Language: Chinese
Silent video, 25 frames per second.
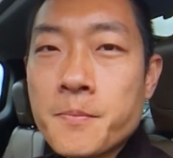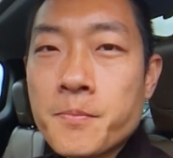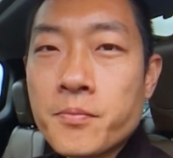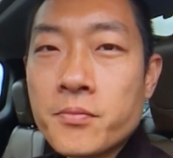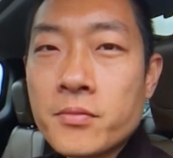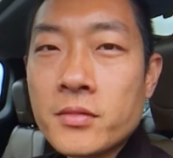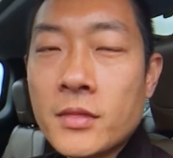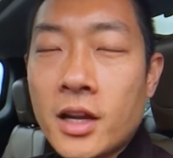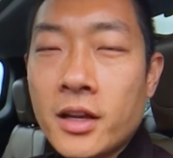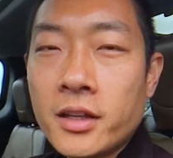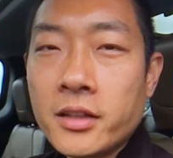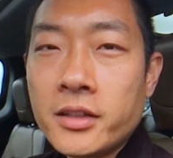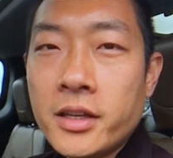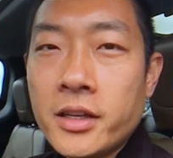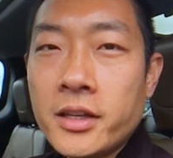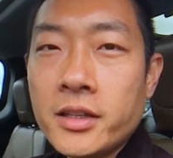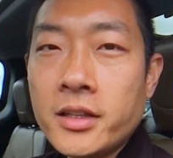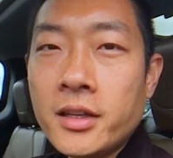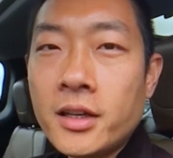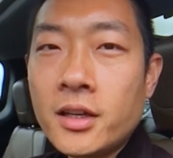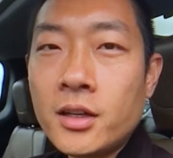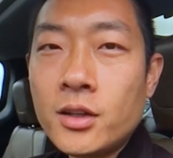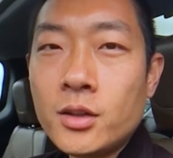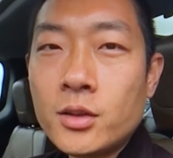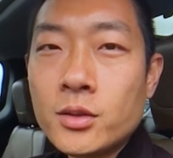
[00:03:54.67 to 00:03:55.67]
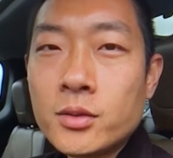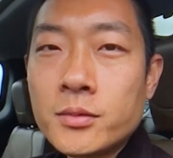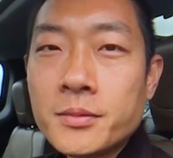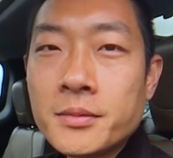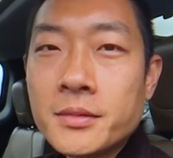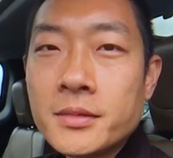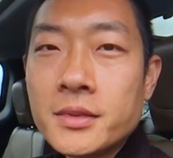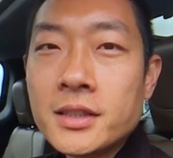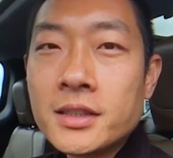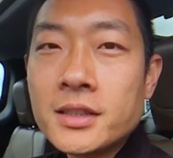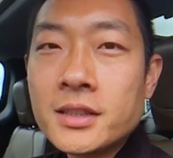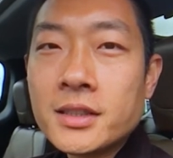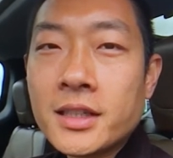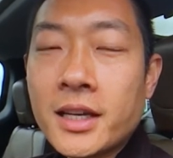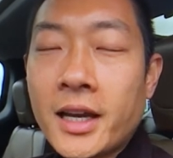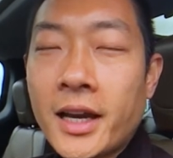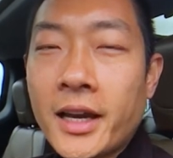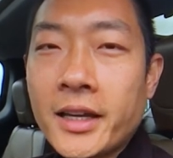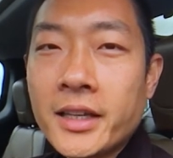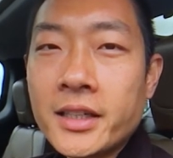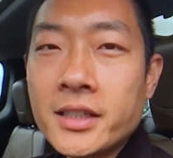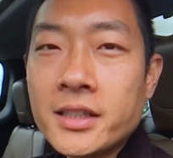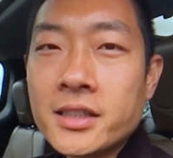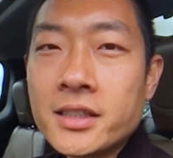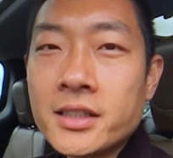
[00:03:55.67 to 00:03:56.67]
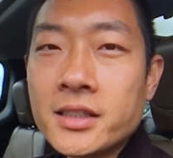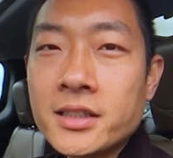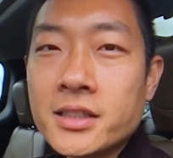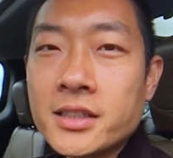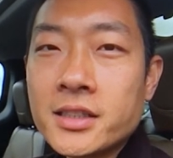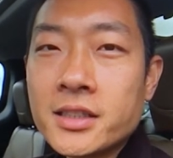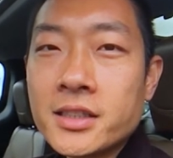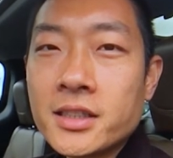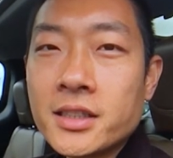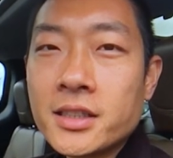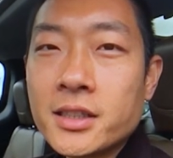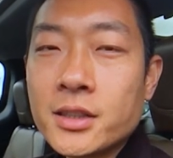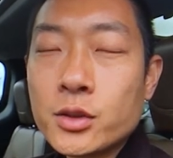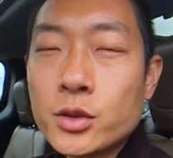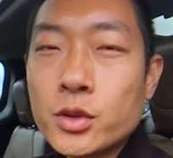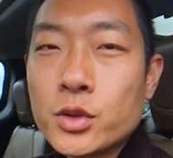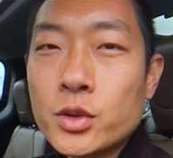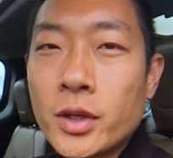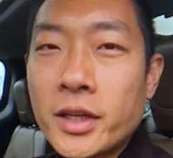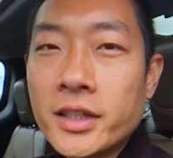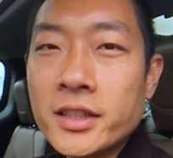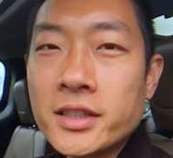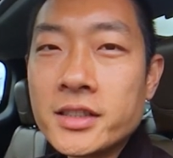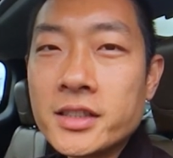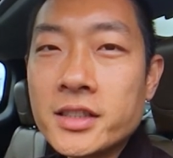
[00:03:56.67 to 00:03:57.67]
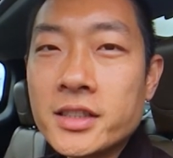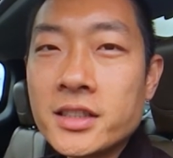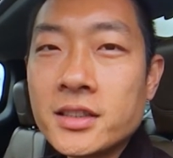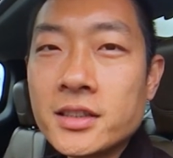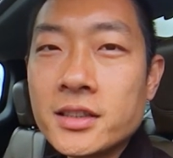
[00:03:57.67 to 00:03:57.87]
那也要开一个这个很帅的车，